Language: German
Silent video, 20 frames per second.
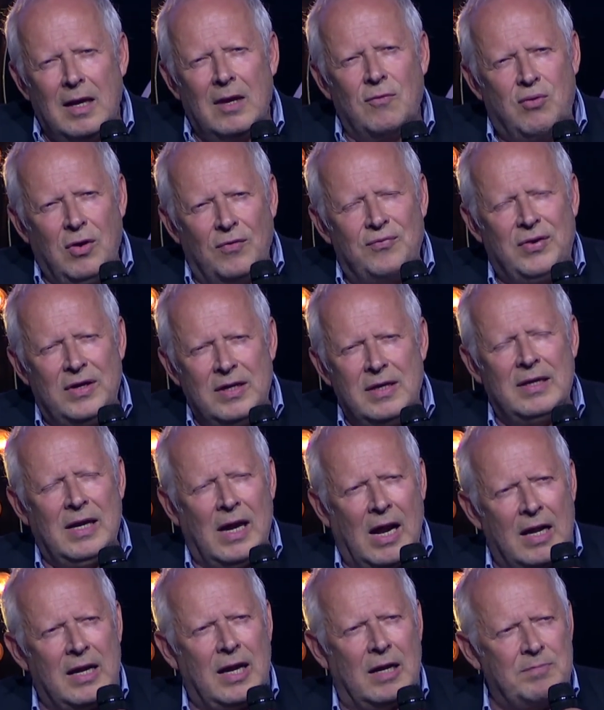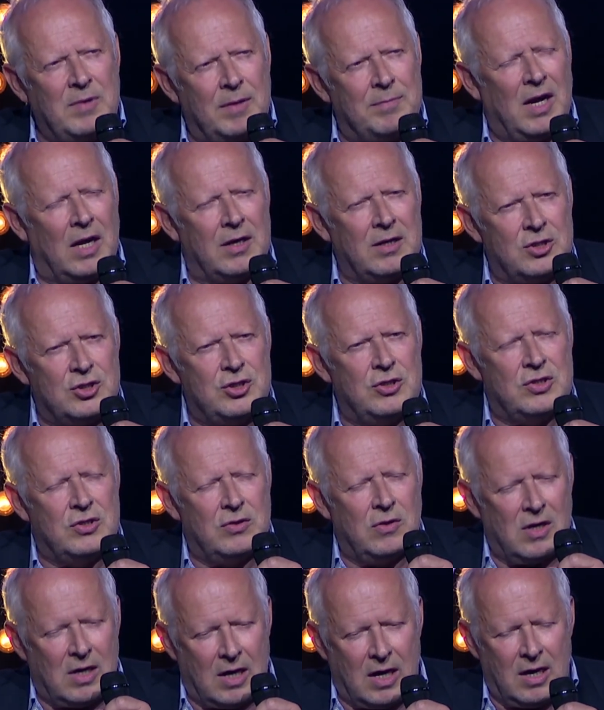Vor vielen Jahren hat mir mal ein
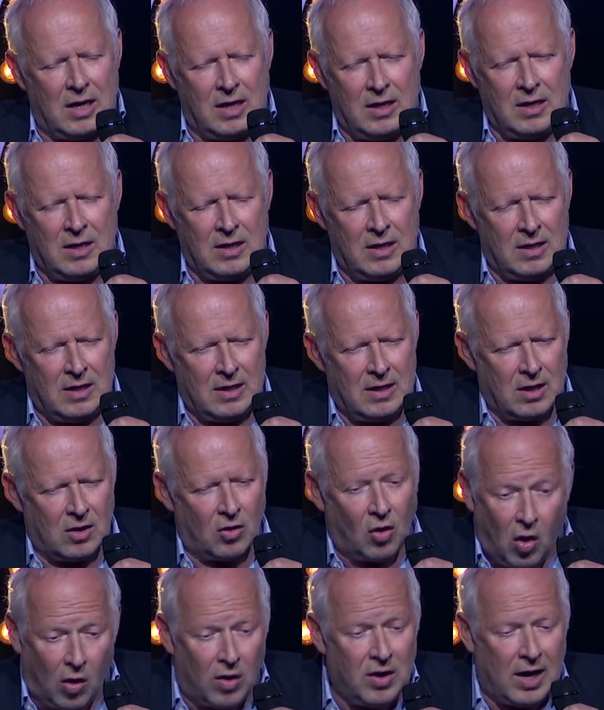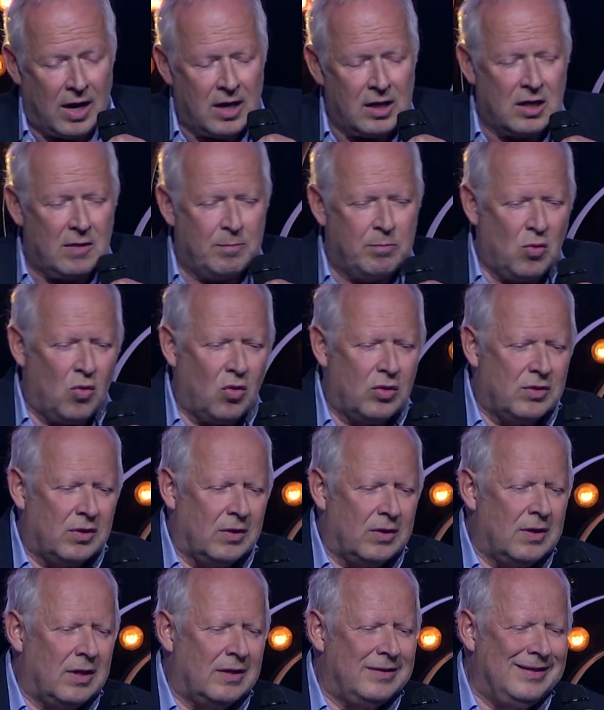Regisseur eine Rolle
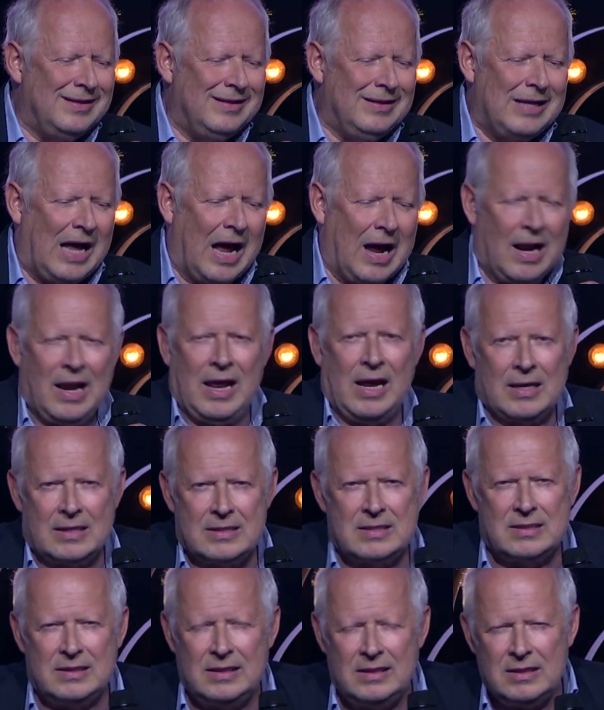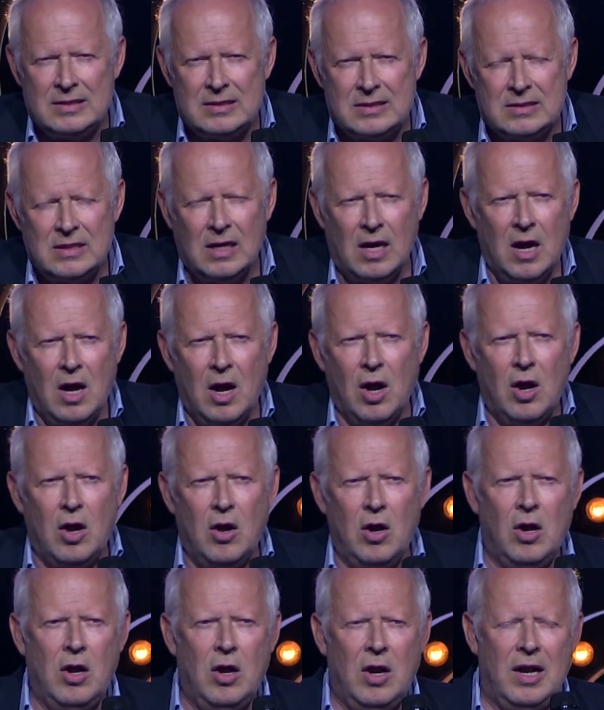angeboten, die Alex hieß,
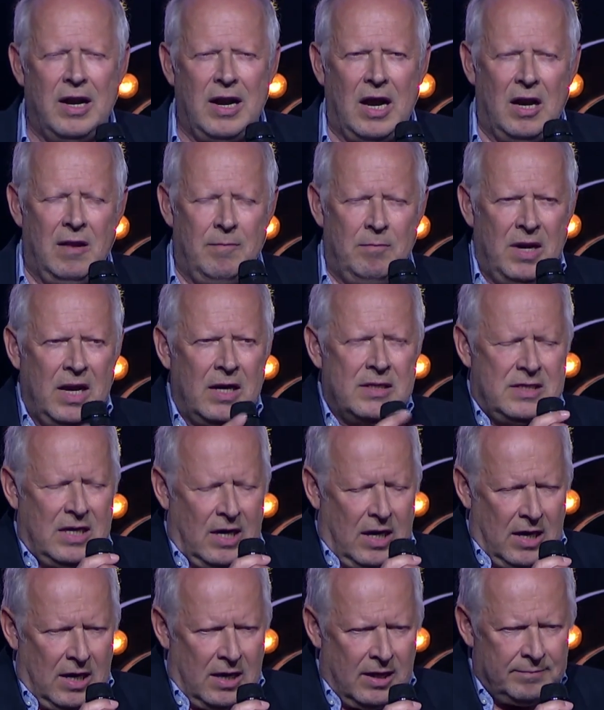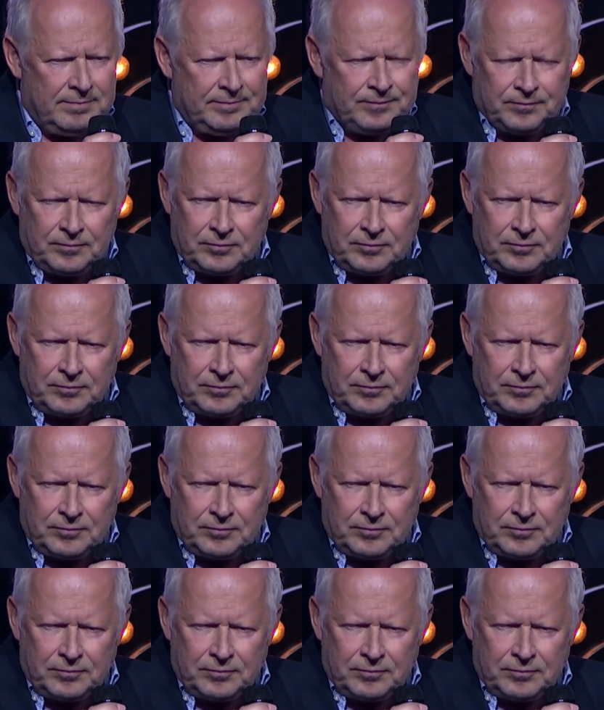äh, in einem Mehrteiler.